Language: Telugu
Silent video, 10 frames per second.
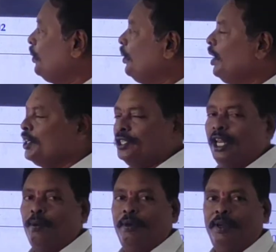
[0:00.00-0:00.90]
రెండు లక్షల
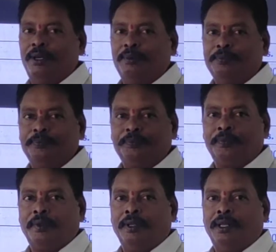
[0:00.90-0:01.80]
నలభై వేలు
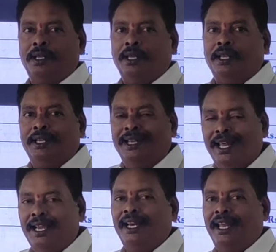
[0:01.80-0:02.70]

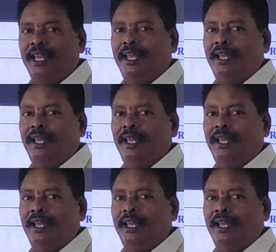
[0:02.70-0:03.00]
ఇలాగనే